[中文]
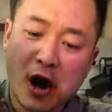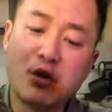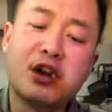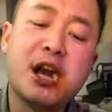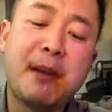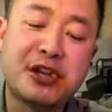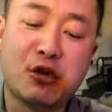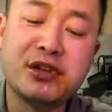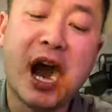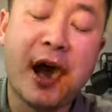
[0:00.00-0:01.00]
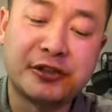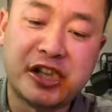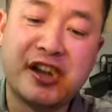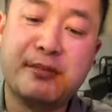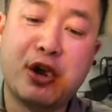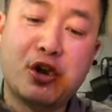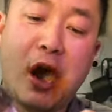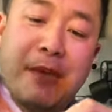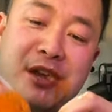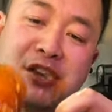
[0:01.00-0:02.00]
很多人家买小龙虾啊，钳子没有
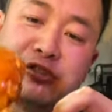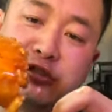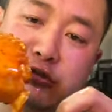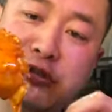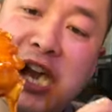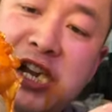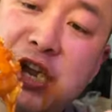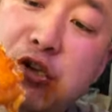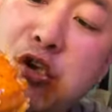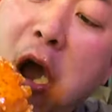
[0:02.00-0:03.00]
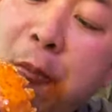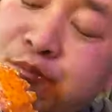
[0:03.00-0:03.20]
肉，俺们家龙虾钳子有肉